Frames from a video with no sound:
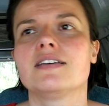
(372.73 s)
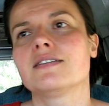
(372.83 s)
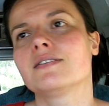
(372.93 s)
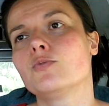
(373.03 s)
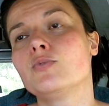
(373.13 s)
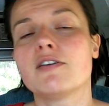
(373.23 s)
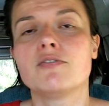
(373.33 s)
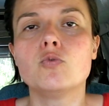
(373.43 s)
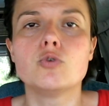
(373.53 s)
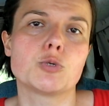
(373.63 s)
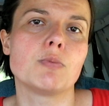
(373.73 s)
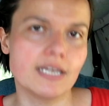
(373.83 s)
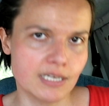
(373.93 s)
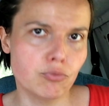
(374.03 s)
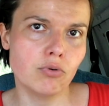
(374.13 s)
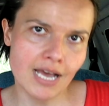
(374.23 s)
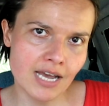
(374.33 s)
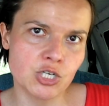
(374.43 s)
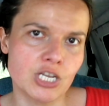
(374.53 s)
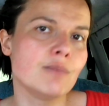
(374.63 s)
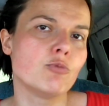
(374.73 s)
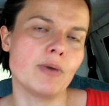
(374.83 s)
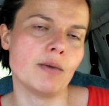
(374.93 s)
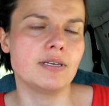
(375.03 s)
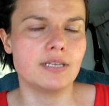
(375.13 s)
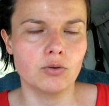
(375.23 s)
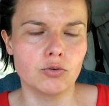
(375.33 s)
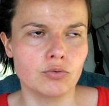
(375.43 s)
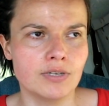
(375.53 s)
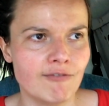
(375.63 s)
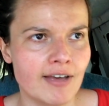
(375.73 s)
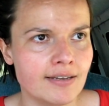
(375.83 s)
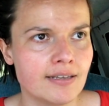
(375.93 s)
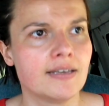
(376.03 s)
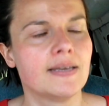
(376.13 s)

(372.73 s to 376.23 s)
euh, où, le chemin était plus large et me permettait de retourner le van.